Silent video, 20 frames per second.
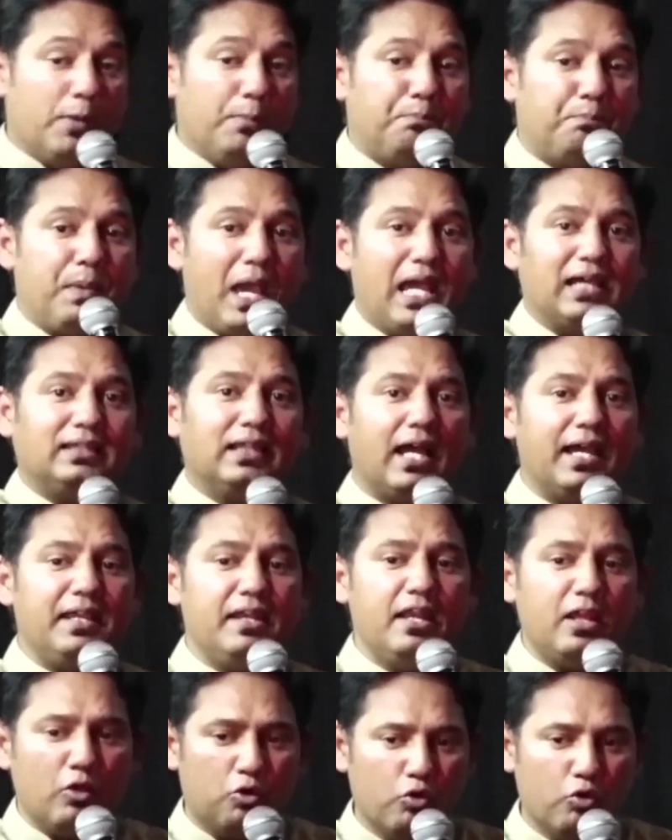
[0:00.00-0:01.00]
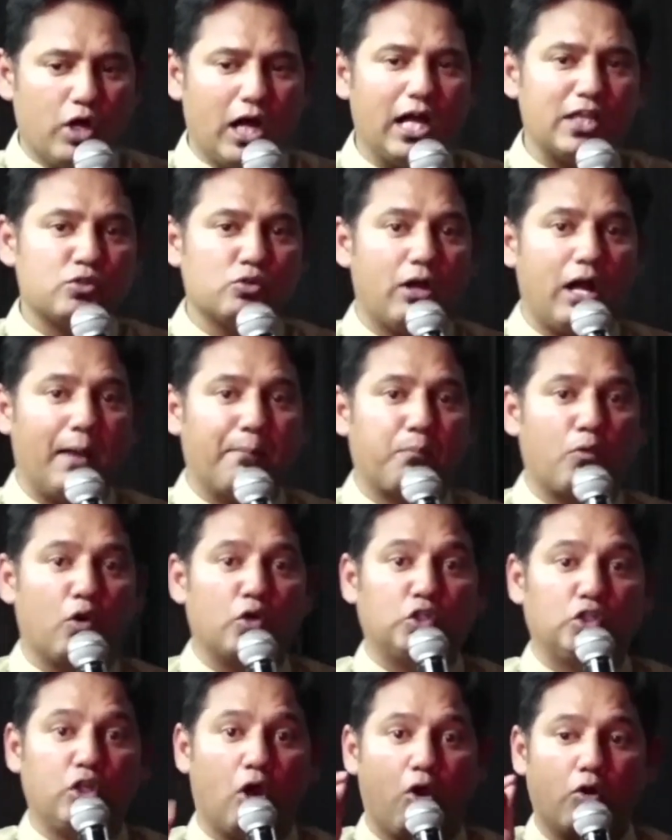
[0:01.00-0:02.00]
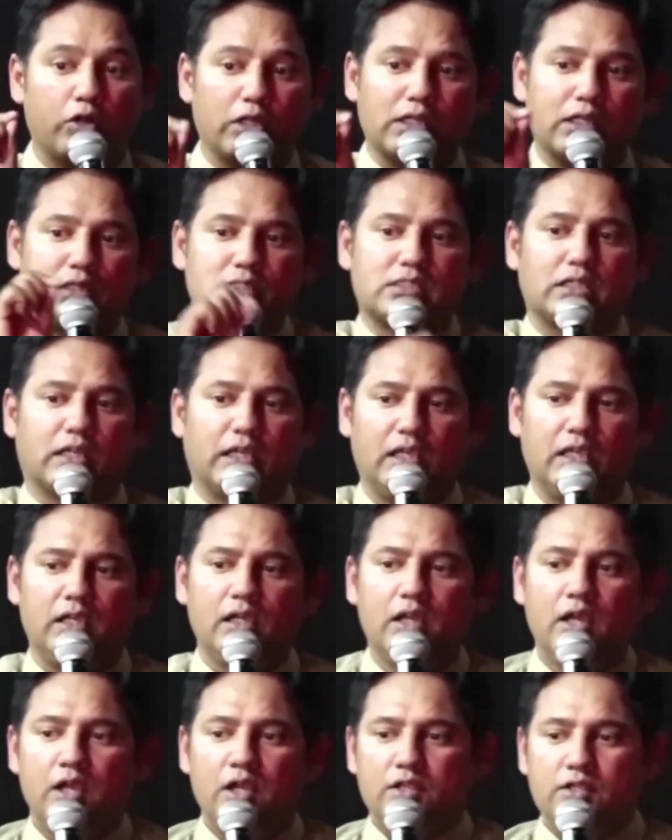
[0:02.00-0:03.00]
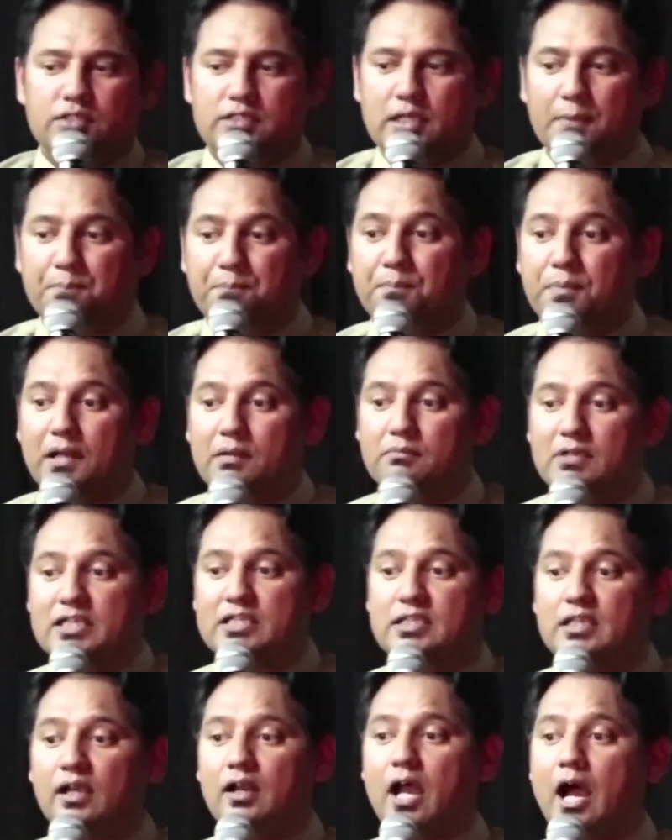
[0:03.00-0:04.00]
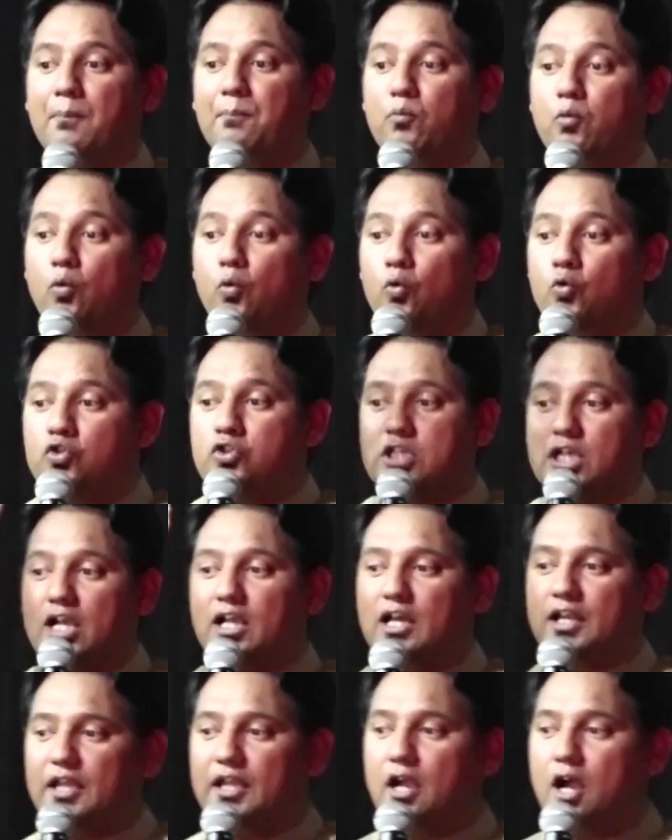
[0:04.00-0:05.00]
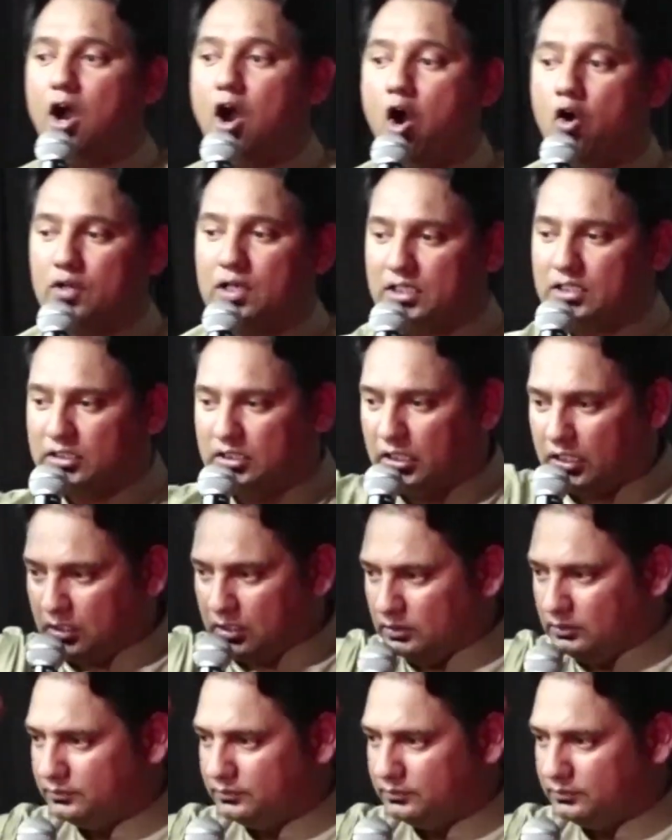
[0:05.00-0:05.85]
पैदा ही नहीं हुआ जो आपको डाउन कर सके जब परमेश्वर आपको ऊंचा करेगा ऑनर देगा